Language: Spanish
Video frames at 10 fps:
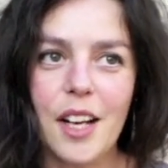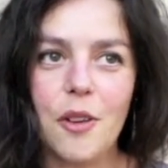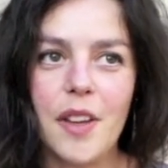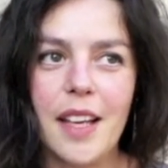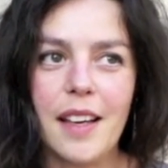lo
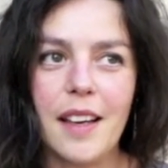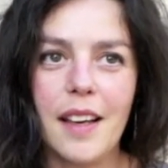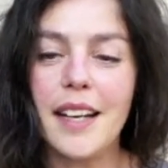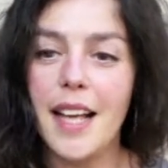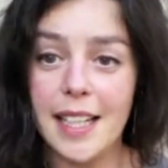de
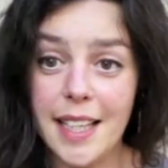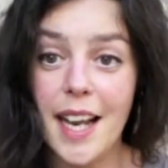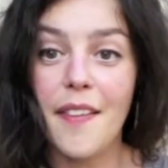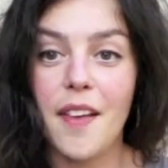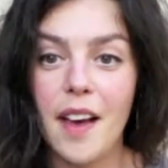Arte de
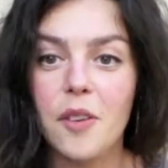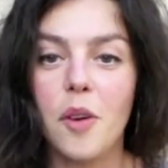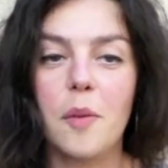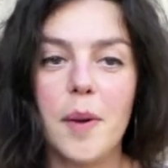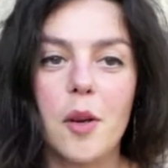Anda
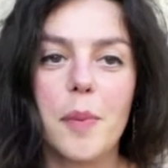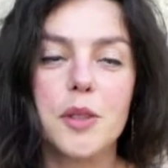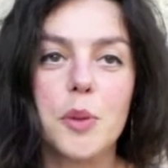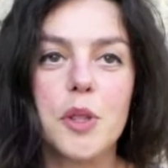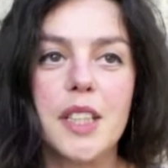con Mario
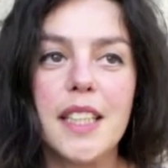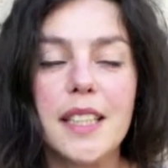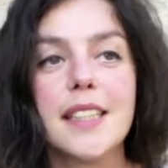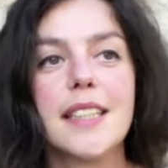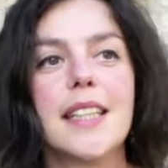este Pascucci,
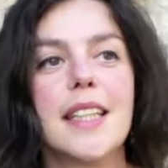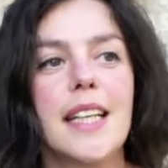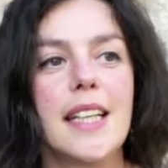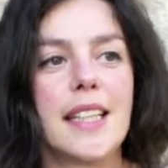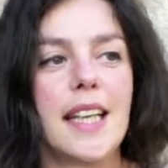
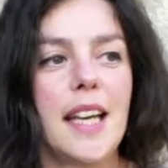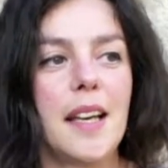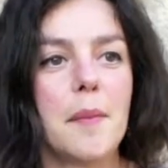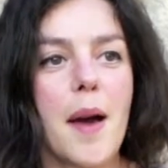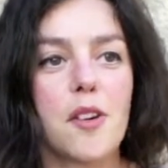
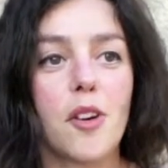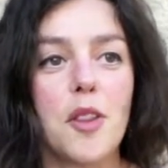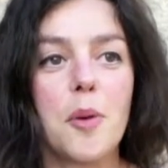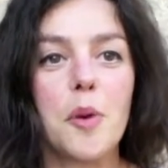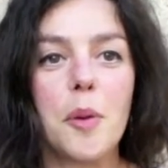que me ha
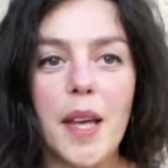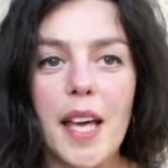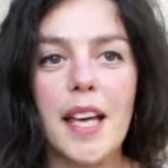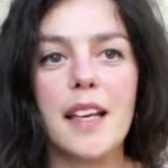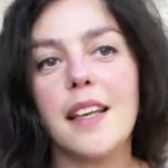cogido muy
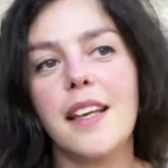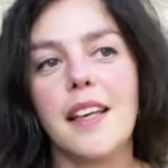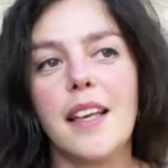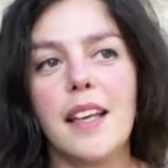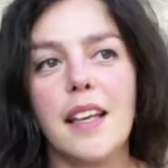bien
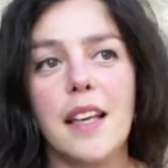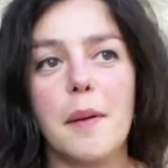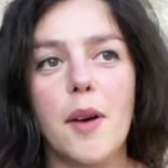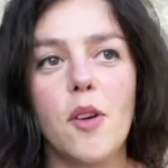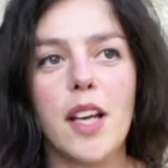y, y,
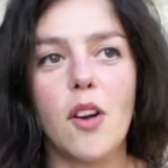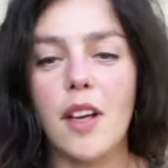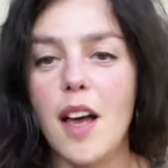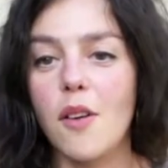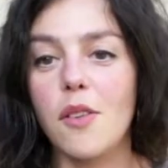veo que lo
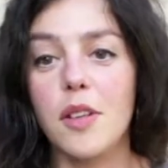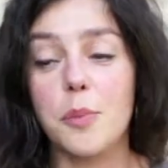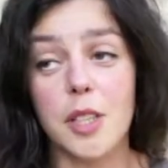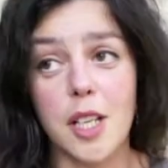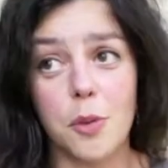que hago
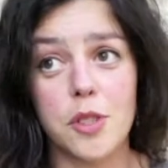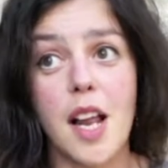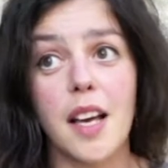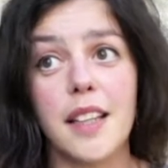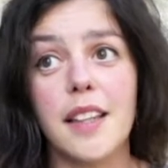pues le gusta
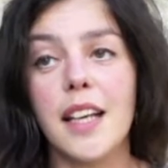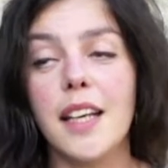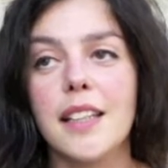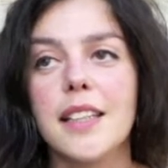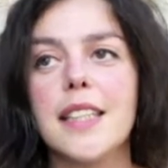a la gente
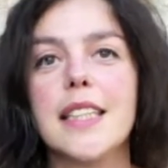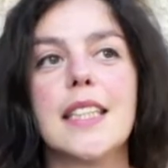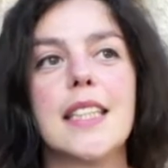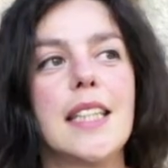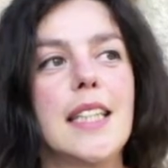
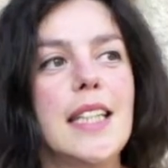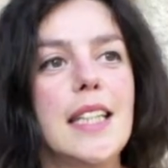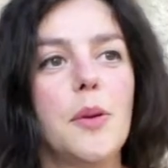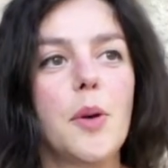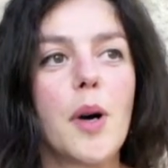
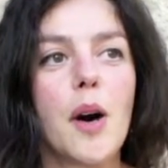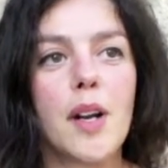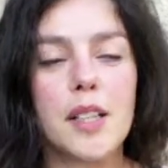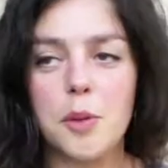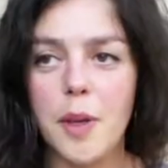y luego
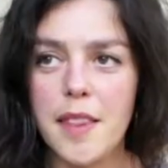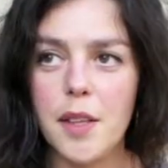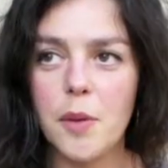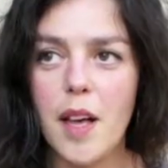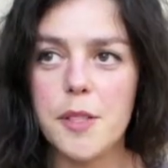ahora estuve
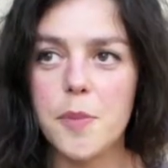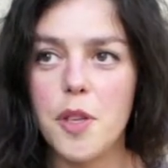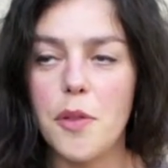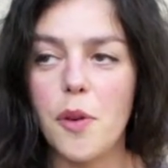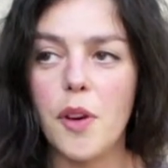haciendo una
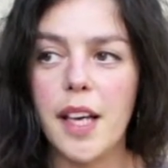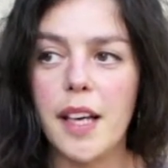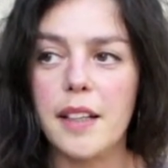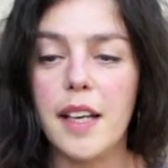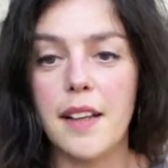exposición
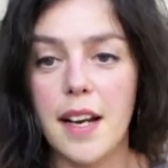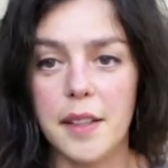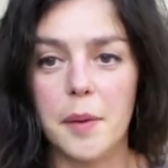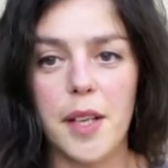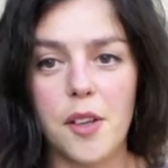en, en el
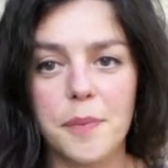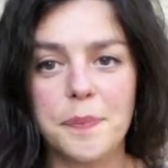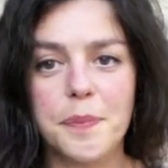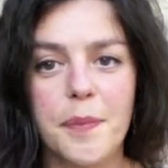Artivino,